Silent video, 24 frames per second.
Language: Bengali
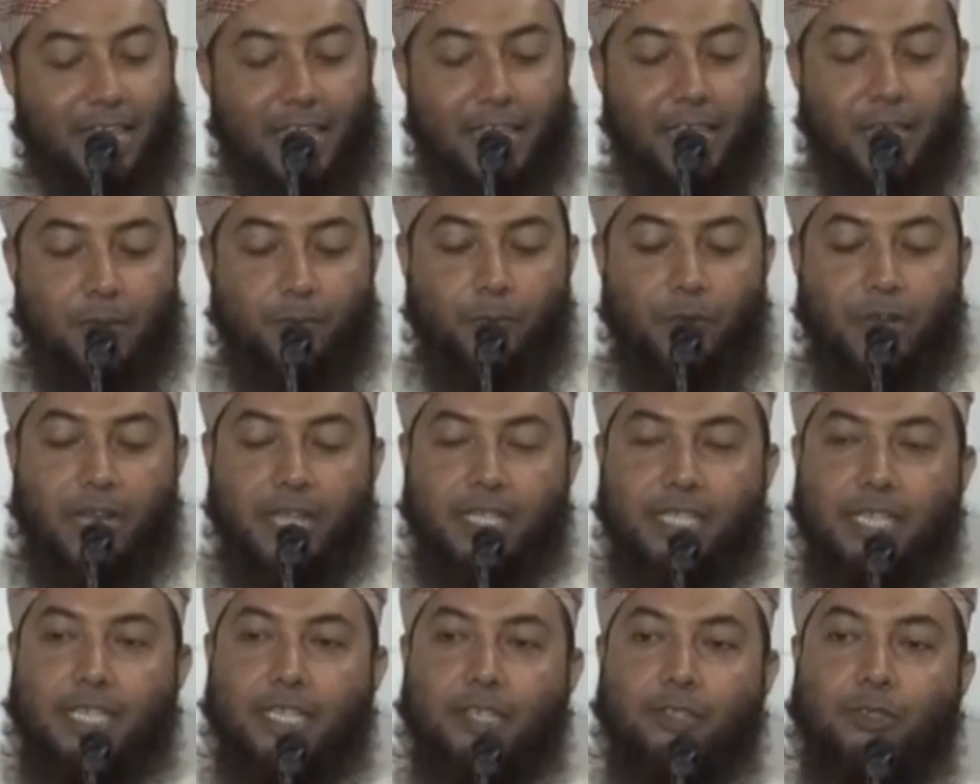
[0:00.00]
এই
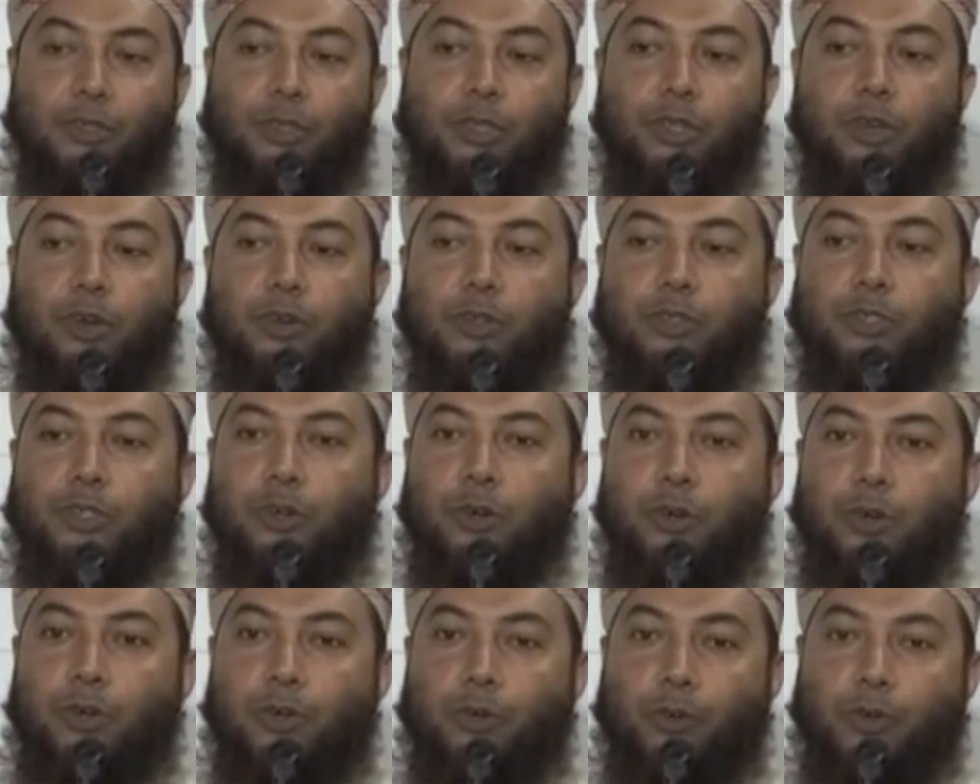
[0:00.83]
মোনাজাতে যদি
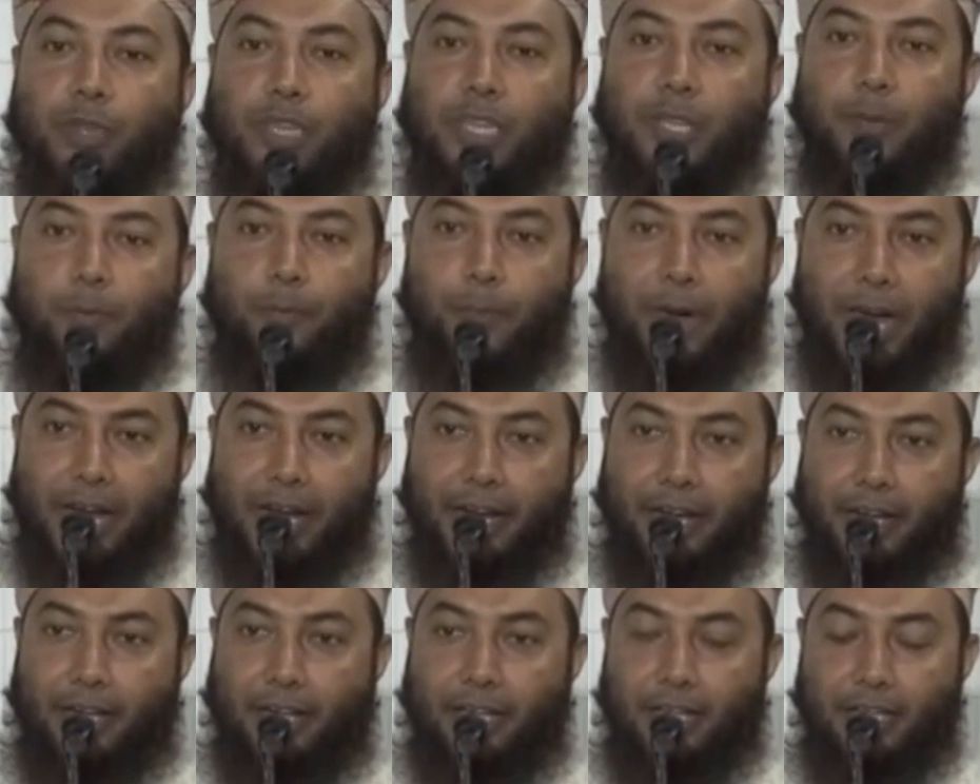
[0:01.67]
অংশগ্রহণ করতে
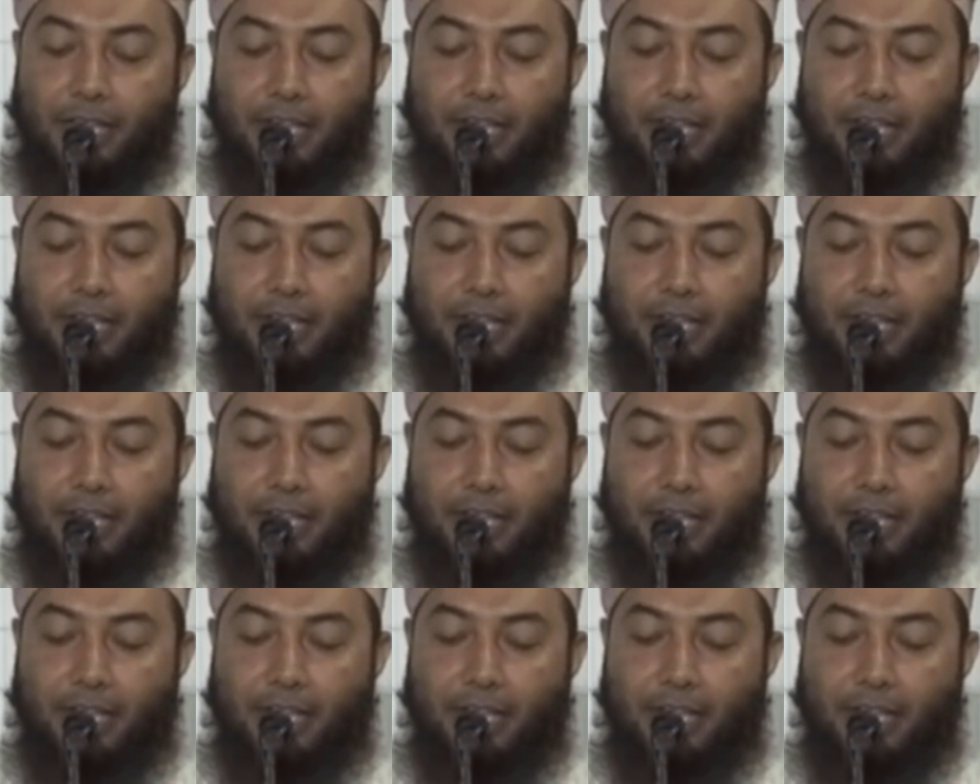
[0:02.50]
পারেন